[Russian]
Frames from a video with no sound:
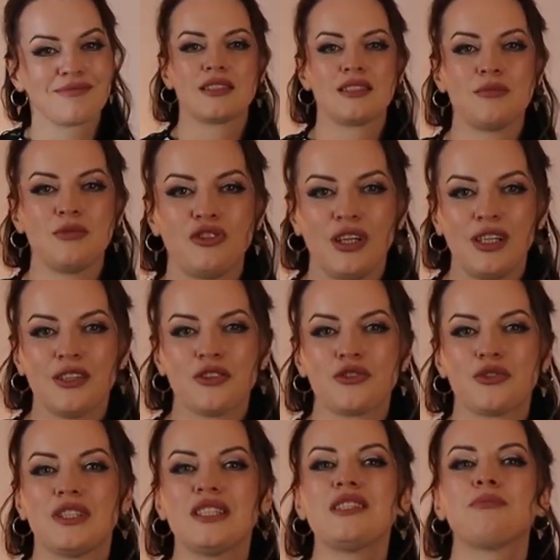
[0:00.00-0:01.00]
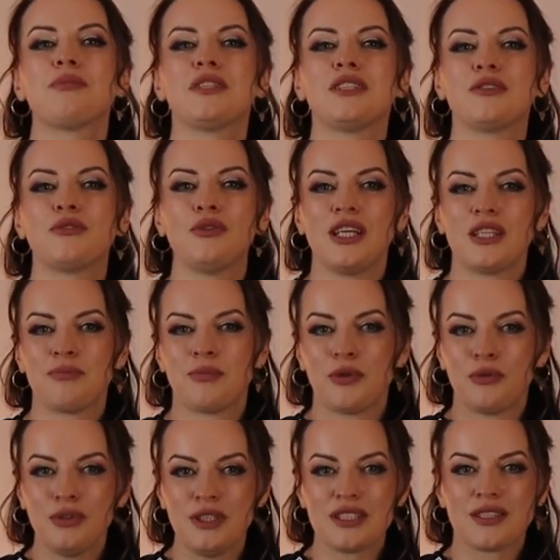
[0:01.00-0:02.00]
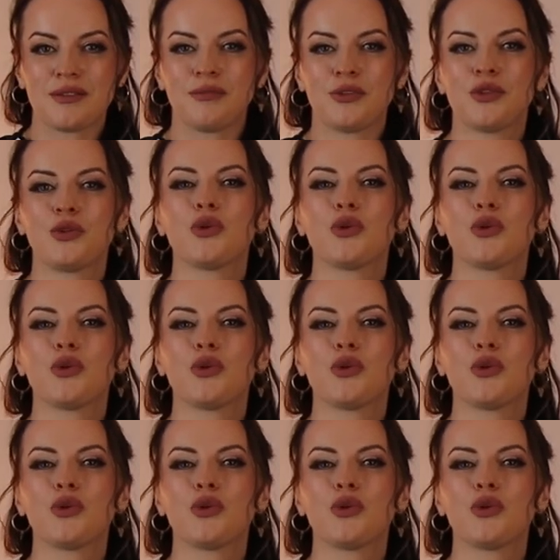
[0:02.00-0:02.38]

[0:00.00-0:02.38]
Замечали, что если пойти гулять по улицам,